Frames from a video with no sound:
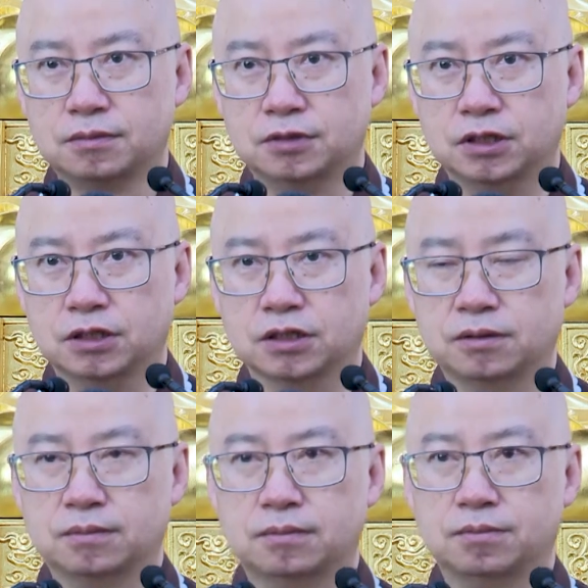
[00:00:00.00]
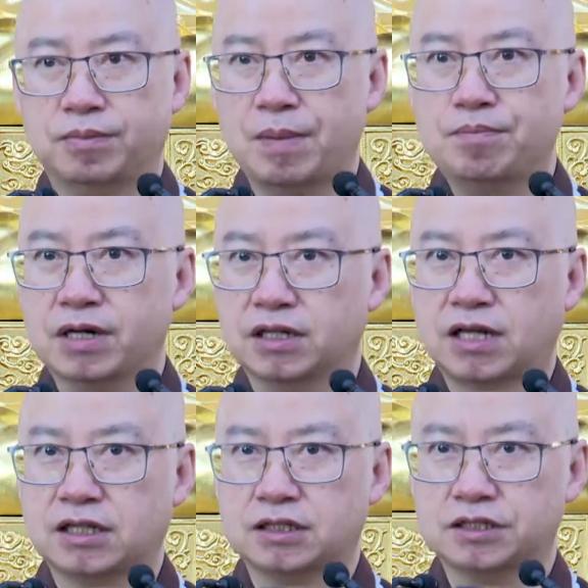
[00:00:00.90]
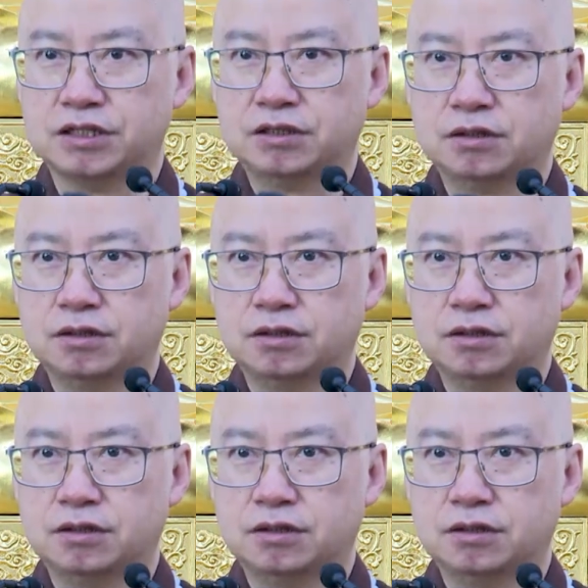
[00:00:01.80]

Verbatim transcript: 这个版本的《大藏经》，